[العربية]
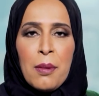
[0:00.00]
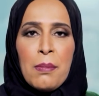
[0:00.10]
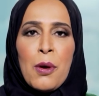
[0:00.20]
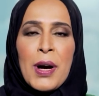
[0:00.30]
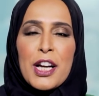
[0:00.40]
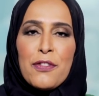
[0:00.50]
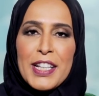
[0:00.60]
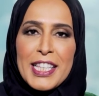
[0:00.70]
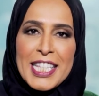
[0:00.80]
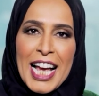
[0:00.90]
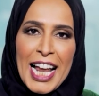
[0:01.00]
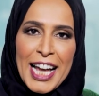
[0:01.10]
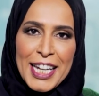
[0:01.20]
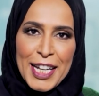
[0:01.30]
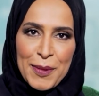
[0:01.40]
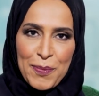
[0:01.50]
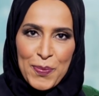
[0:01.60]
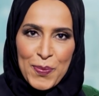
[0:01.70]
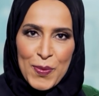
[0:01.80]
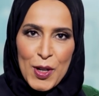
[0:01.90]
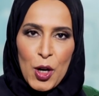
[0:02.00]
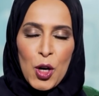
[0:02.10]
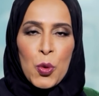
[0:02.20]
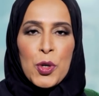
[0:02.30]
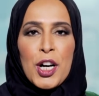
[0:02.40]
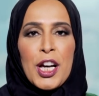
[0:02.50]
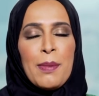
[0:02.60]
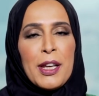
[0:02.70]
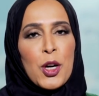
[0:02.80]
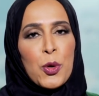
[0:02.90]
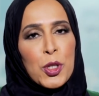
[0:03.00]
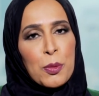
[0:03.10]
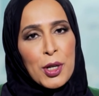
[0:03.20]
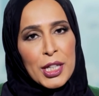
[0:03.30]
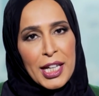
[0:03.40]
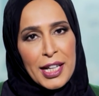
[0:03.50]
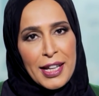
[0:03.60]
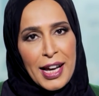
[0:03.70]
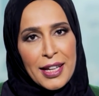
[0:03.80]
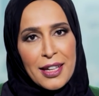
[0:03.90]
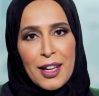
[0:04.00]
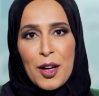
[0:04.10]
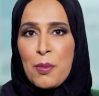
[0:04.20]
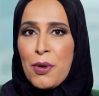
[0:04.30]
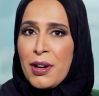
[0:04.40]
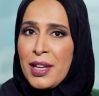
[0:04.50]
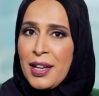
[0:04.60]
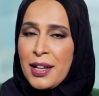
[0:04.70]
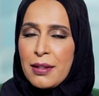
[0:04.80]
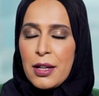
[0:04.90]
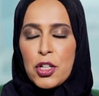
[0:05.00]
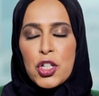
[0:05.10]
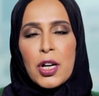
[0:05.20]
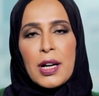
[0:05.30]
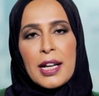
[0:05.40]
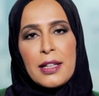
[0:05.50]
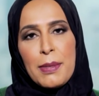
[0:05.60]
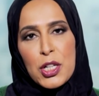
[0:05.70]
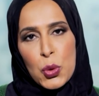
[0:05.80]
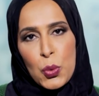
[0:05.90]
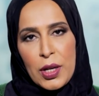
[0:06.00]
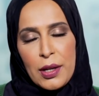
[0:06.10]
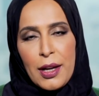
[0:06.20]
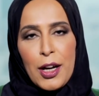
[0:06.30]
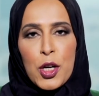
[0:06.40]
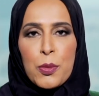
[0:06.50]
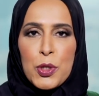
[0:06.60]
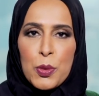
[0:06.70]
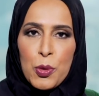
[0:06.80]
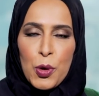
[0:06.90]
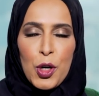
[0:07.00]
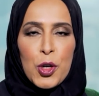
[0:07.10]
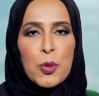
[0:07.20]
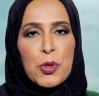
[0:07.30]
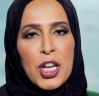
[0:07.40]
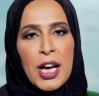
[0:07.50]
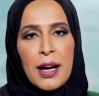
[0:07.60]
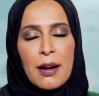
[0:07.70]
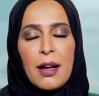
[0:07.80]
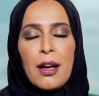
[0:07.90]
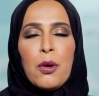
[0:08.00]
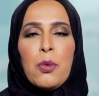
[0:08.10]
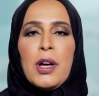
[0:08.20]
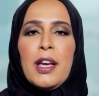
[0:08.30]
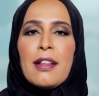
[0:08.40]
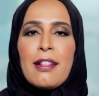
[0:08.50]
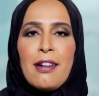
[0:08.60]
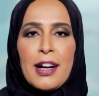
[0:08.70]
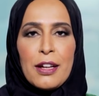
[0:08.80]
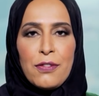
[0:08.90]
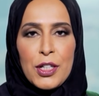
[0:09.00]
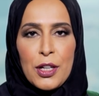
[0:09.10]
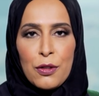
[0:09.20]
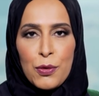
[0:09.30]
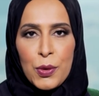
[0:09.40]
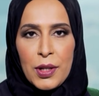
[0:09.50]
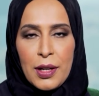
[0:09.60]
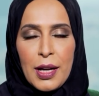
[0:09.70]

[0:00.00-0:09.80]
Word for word: ما وقفت تسال عنه ودائما يا اخوي تباطيتك ما مايت ان شاء الله اختي مشغول عقب اسبوع عقب شهر وهي تلاحقه في التلفون